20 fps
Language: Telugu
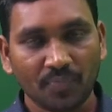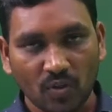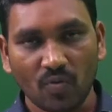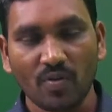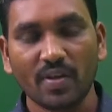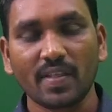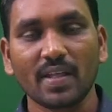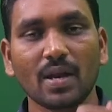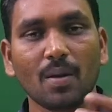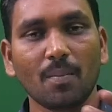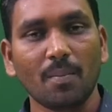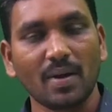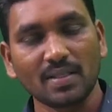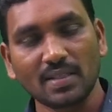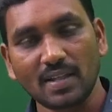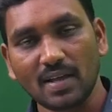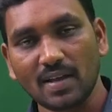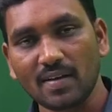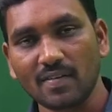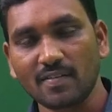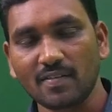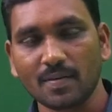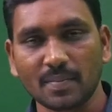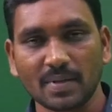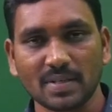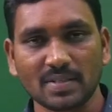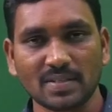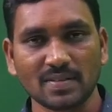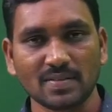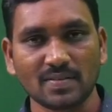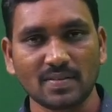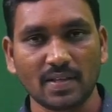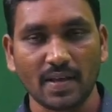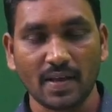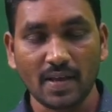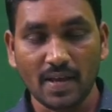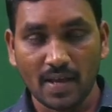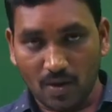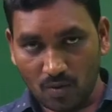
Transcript: నువ్వేదన్నా మతాన్ని విమర్శిస్తే